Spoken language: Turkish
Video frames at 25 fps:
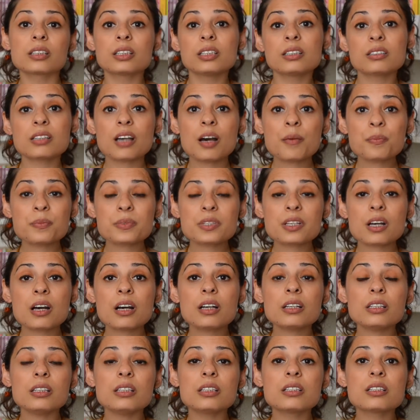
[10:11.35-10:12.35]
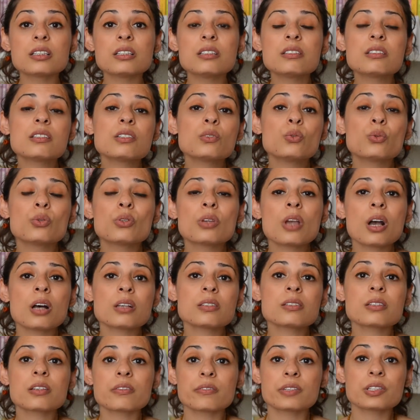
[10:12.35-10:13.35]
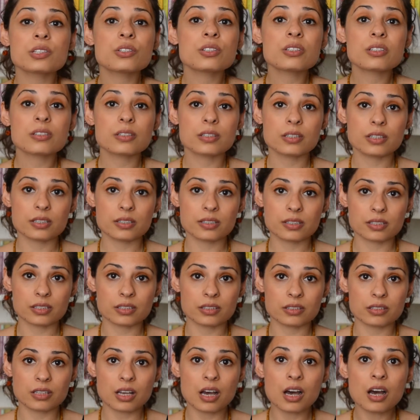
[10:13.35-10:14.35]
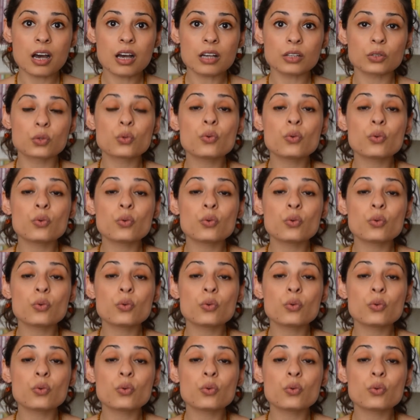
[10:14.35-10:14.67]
Kitapta 2. Dünya Savaşı sırasında